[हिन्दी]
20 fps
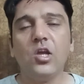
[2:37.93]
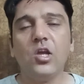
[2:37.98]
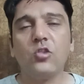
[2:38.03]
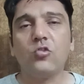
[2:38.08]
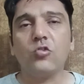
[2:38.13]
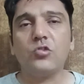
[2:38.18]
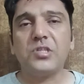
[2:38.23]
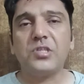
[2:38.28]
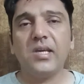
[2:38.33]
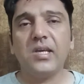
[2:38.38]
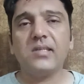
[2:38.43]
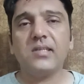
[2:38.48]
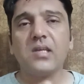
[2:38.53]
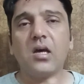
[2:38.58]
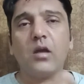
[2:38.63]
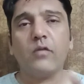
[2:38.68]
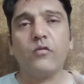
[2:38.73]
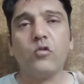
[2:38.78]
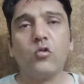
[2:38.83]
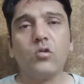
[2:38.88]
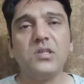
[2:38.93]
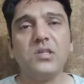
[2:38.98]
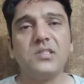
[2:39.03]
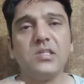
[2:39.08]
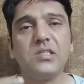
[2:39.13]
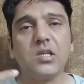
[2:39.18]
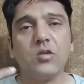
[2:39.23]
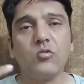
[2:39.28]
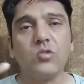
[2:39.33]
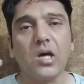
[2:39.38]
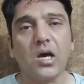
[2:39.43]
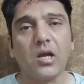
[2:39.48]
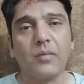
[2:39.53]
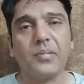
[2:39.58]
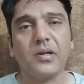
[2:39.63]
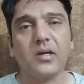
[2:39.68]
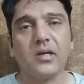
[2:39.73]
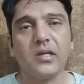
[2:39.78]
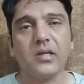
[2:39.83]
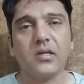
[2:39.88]
तो छह हज़ार वो किसी से उधार
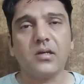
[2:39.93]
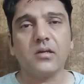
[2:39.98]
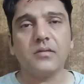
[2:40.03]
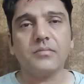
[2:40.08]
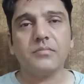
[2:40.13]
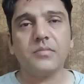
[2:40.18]
पकड़ेगा